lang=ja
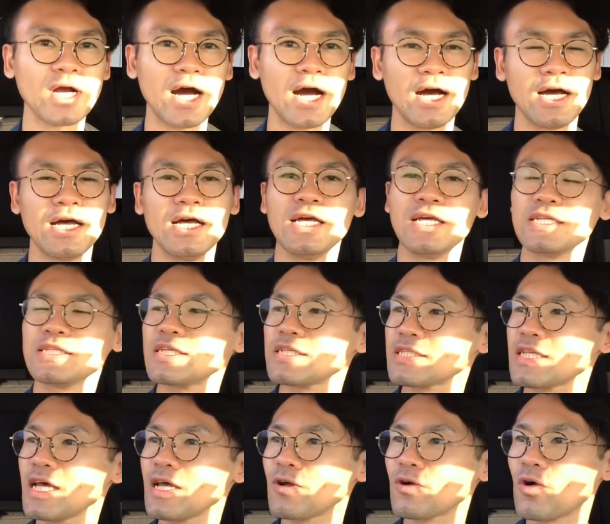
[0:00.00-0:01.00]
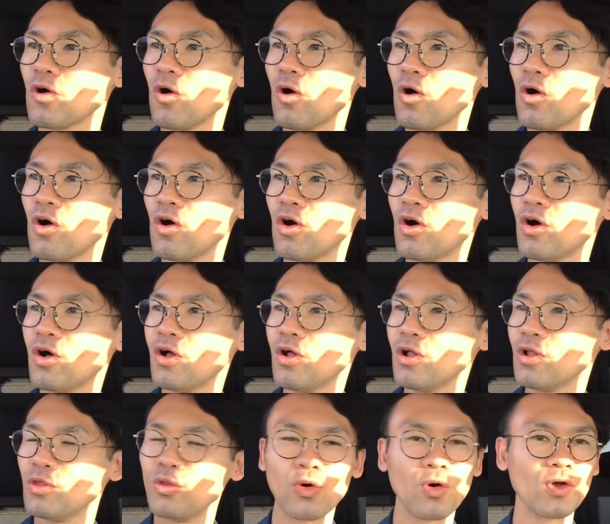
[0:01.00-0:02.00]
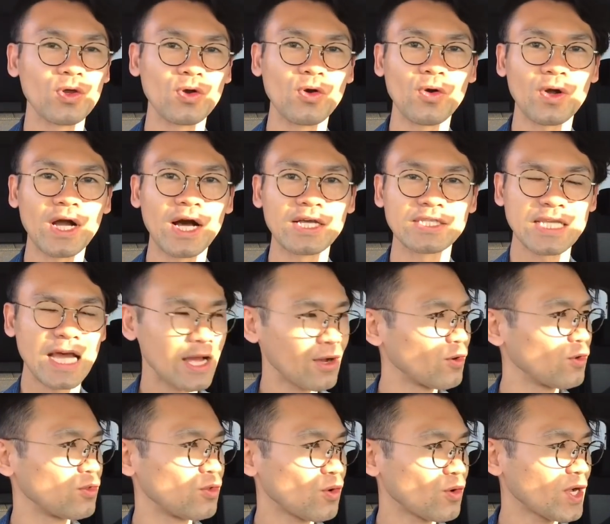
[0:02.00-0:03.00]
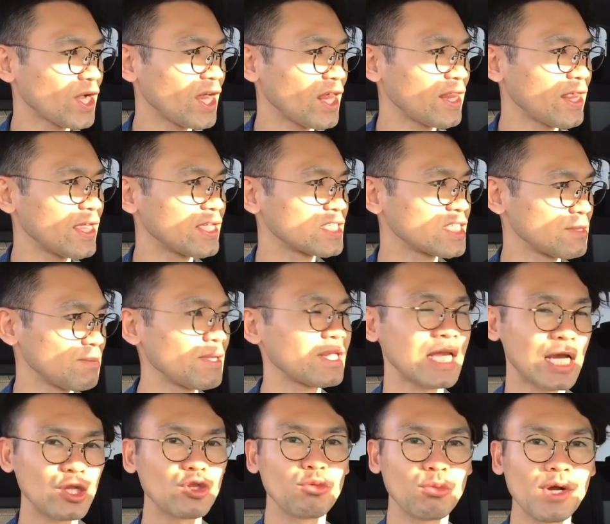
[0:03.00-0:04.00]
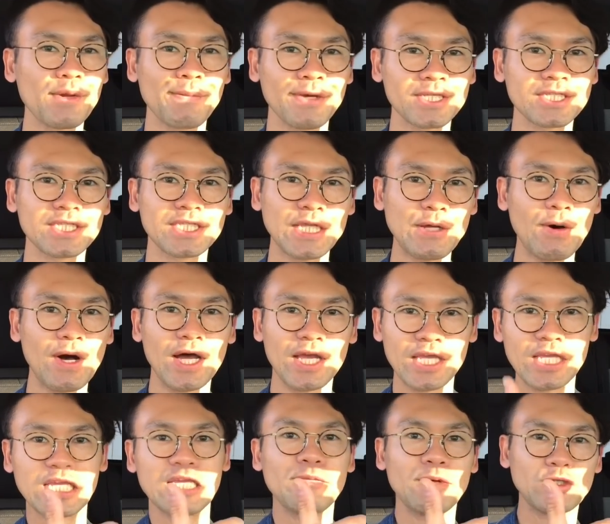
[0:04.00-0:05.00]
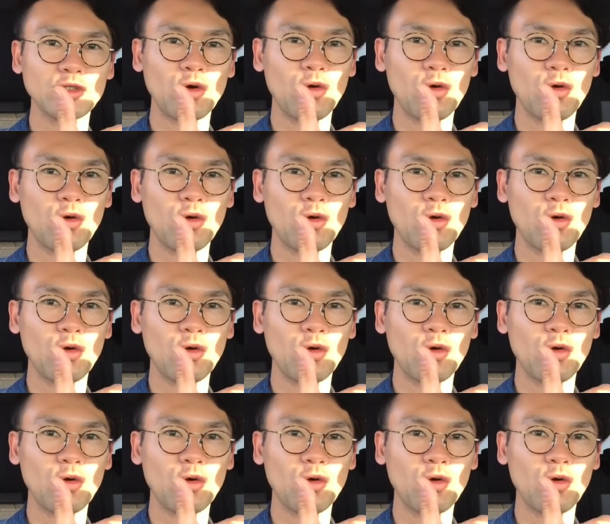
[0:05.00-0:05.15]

かじゃあ最後どこ行こうか最後どっかで締めたいと思いますでは行きま